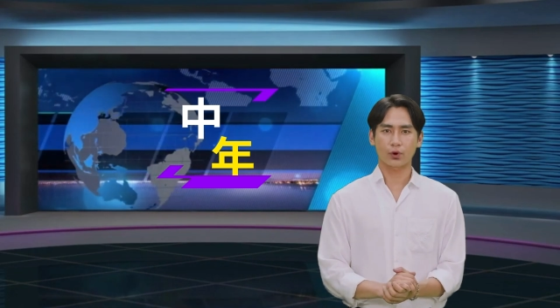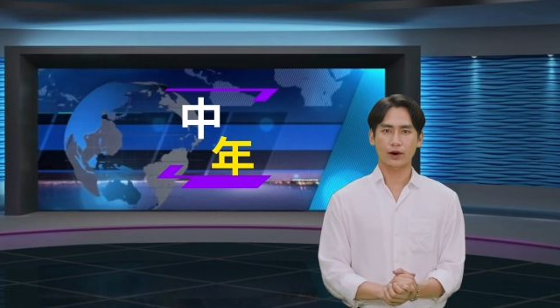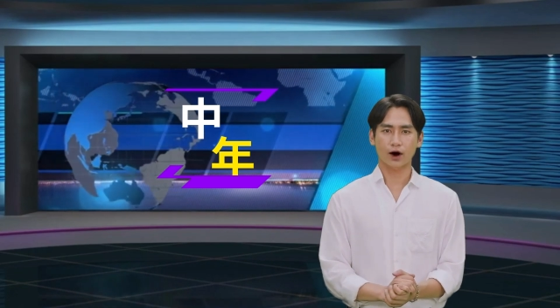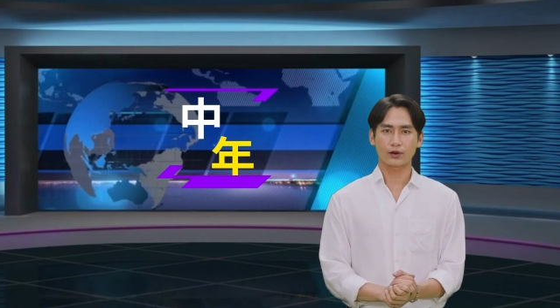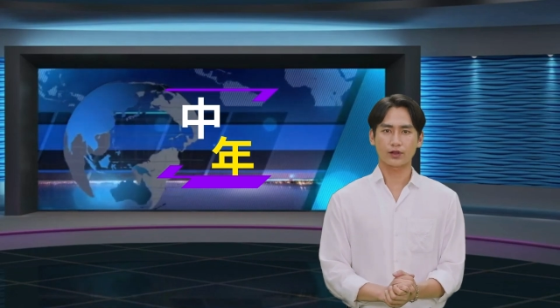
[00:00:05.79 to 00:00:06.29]
不
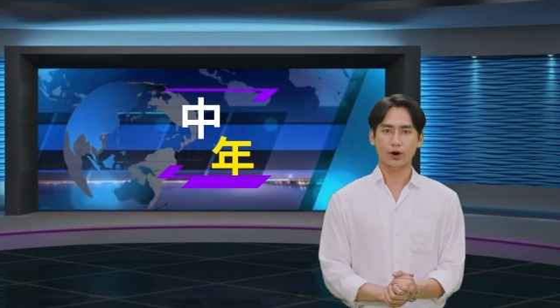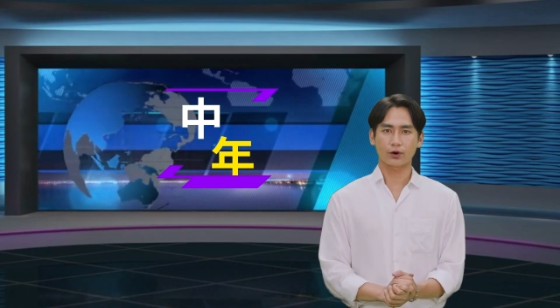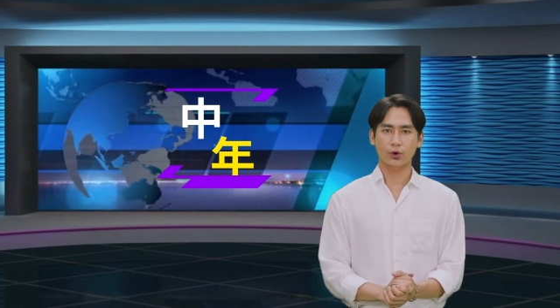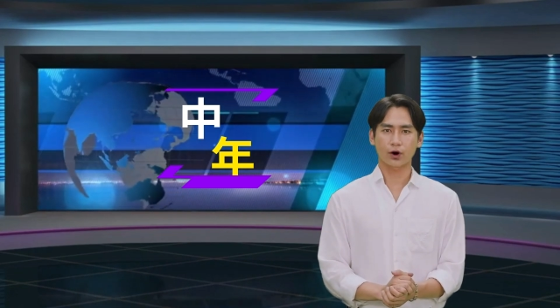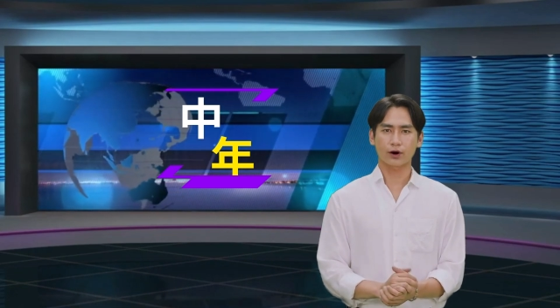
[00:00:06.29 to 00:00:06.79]
要错
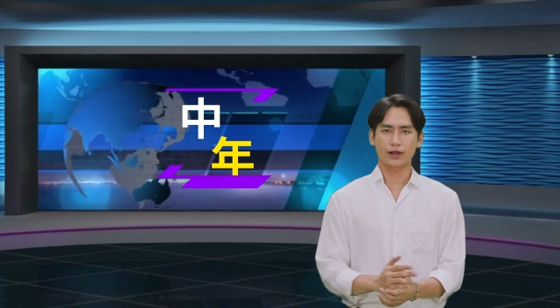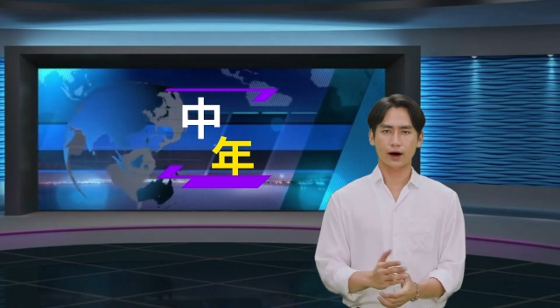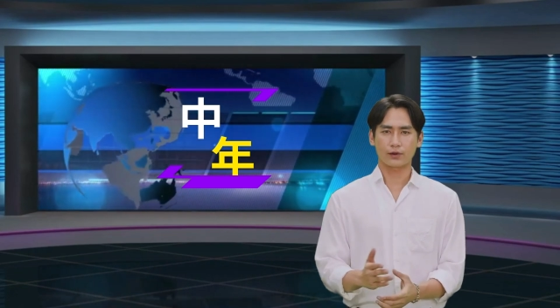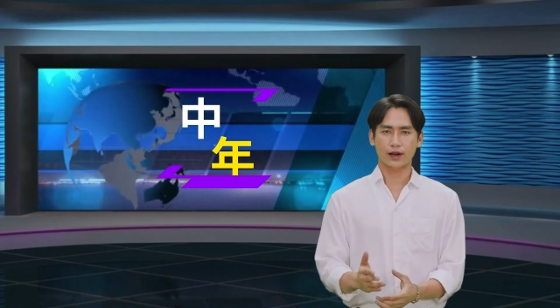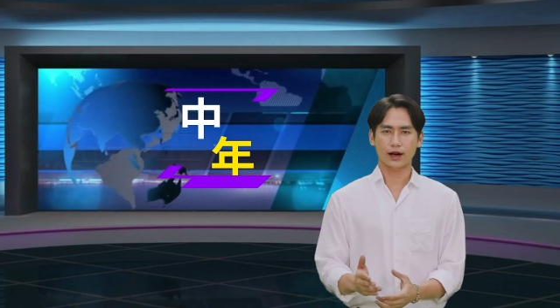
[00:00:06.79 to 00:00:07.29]
过
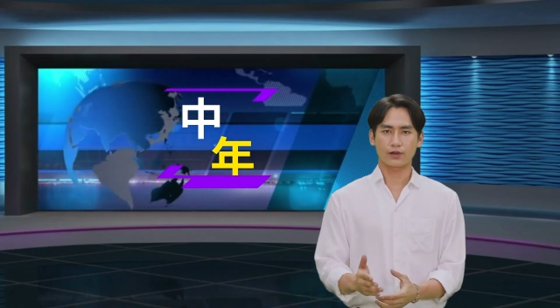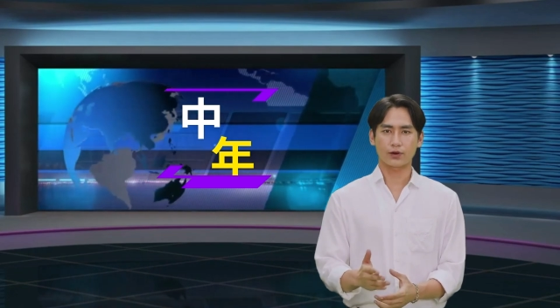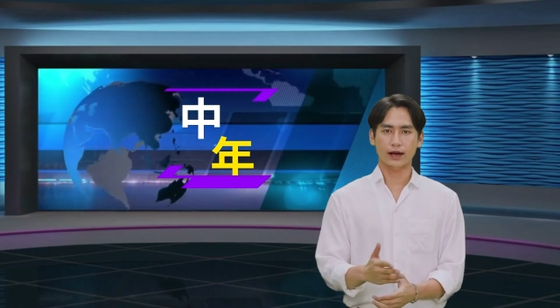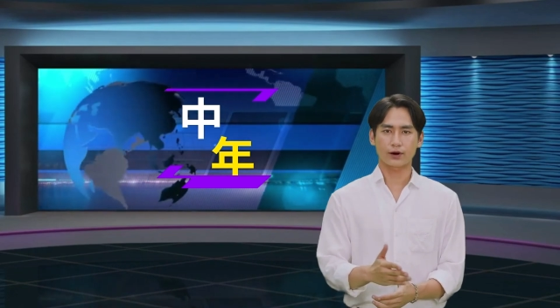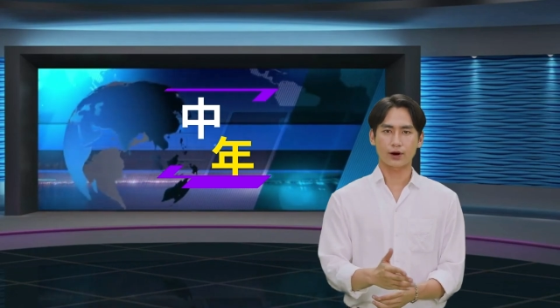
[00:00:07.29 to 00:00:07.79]
当天
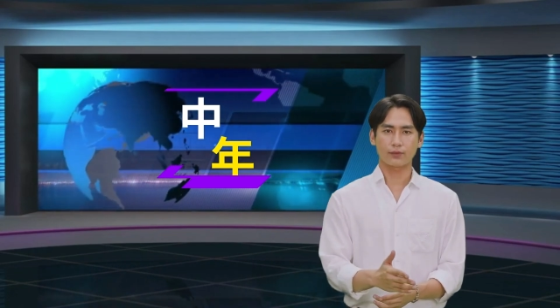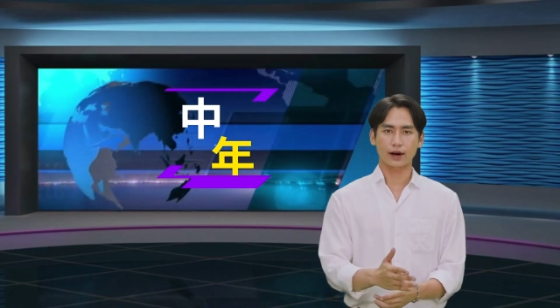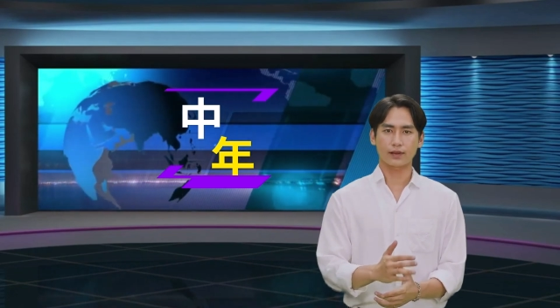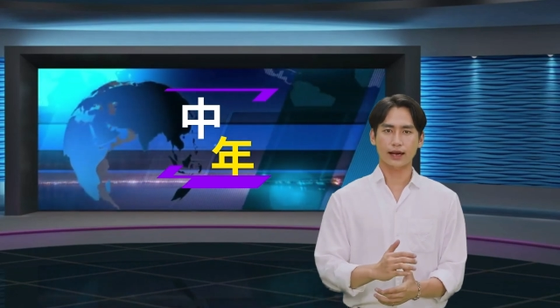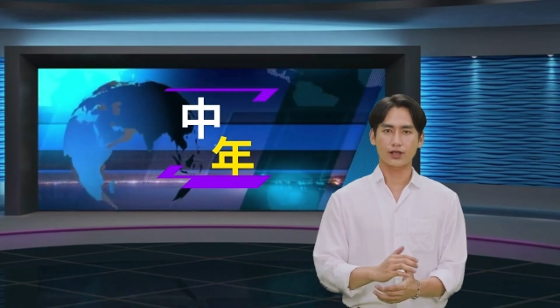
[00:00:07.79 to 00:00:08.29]
最热
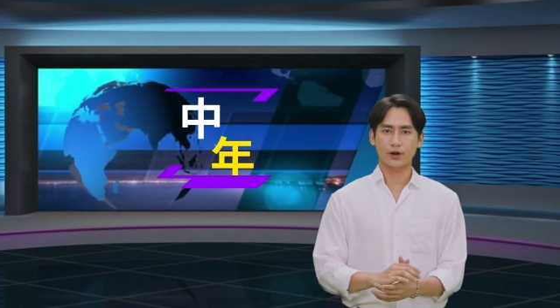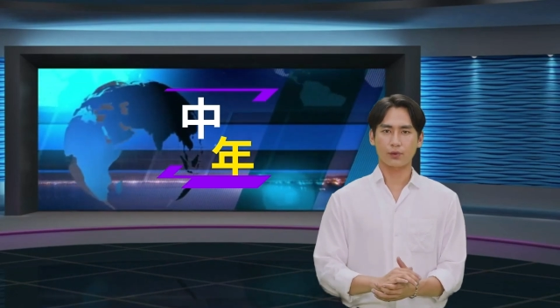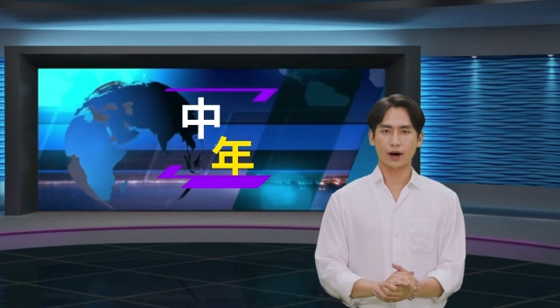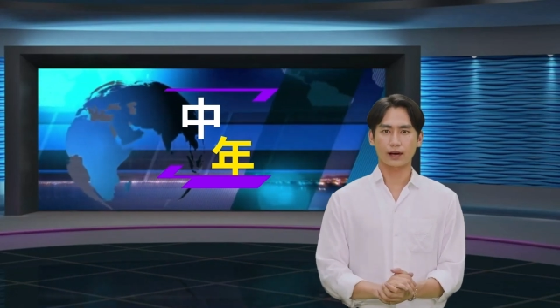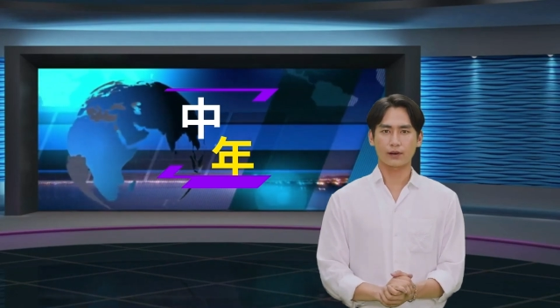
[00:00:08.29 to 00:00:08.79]
门的新
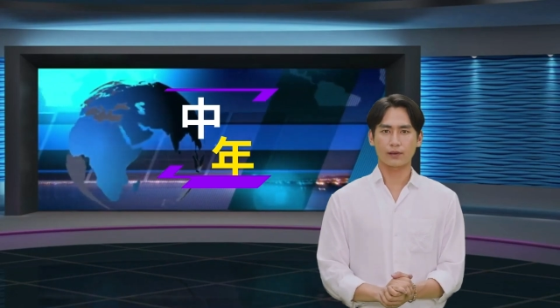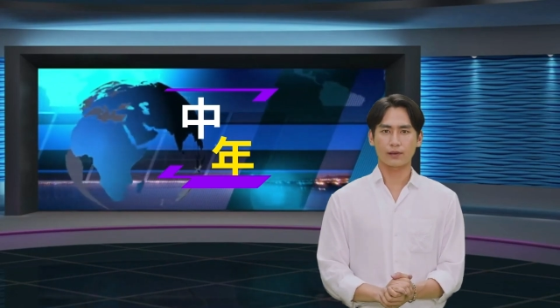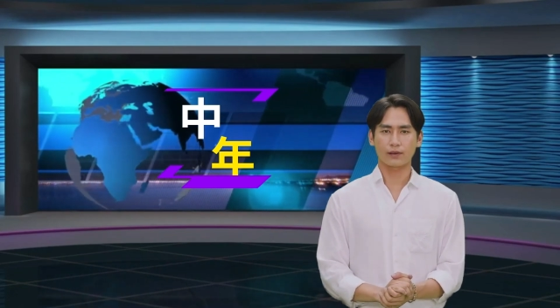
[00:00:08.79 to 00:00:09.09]
闻。